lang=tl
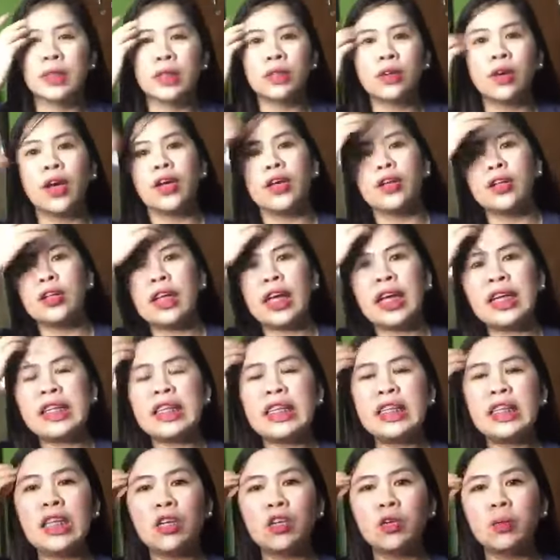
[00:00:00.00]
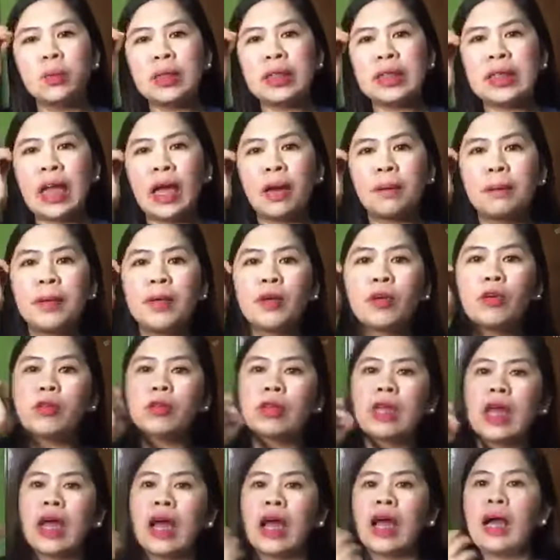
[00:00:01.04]
So, ayun guys, hindi ko masasabi kung
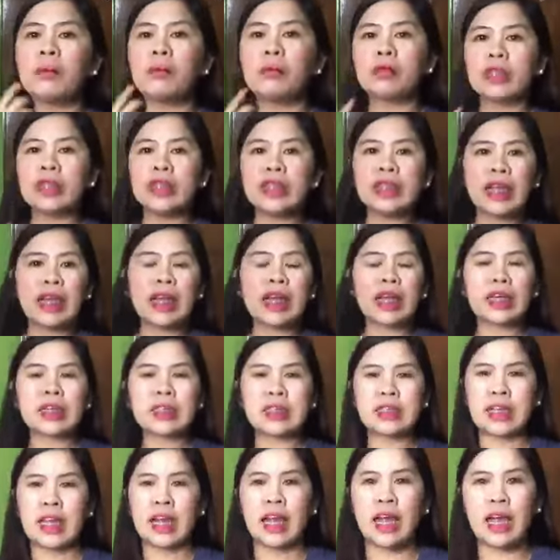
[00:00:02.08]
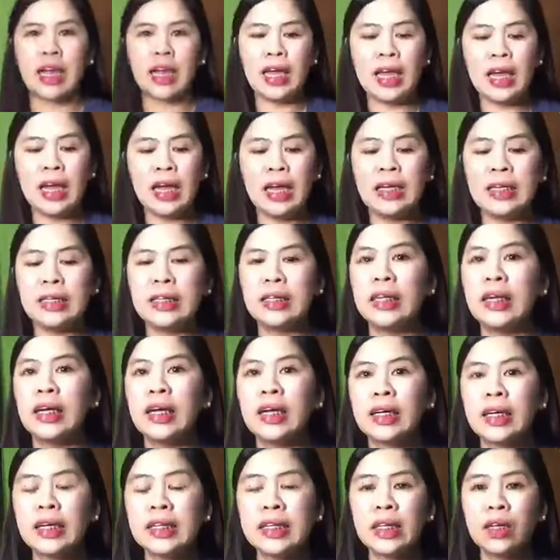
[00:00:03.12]
nakakaputi talaga siya.
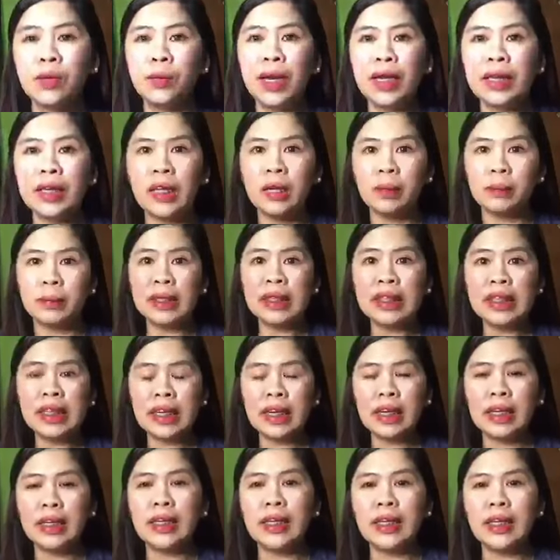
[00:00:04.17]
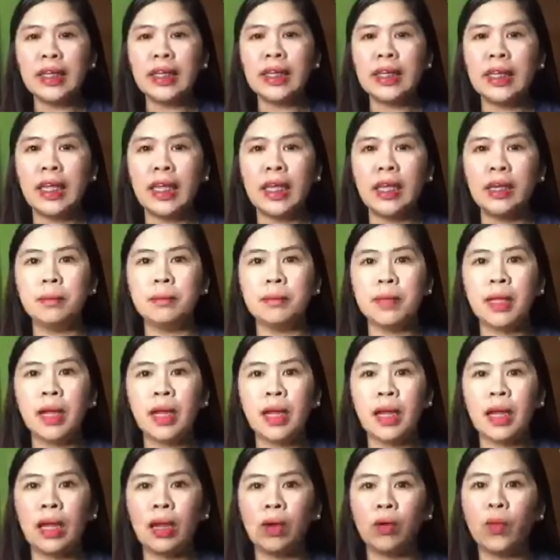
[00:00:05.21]
Kasi wala din naman silang kiniklaim na
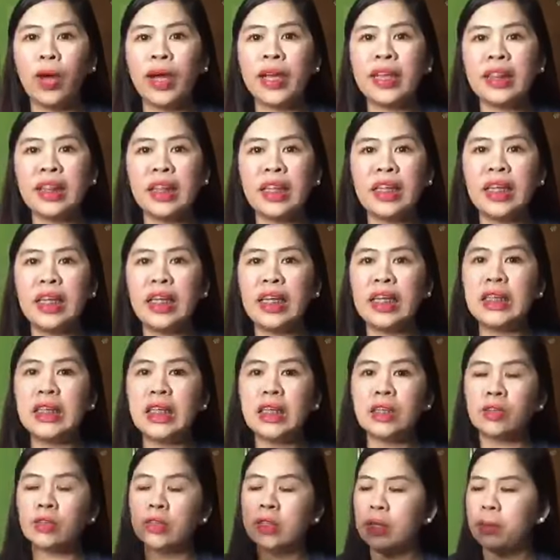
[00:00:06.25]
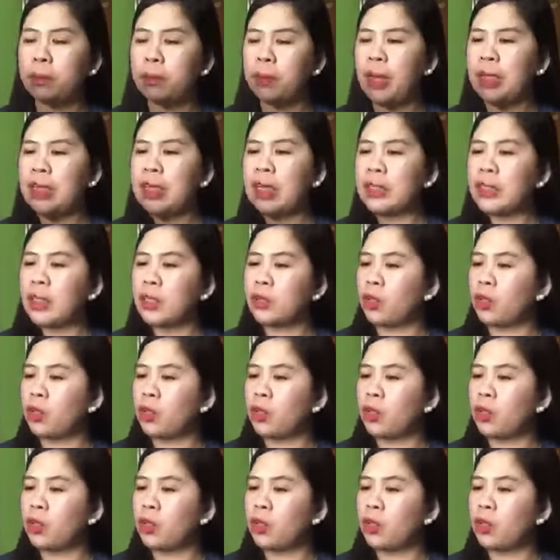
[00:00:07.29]
whitening dito sa product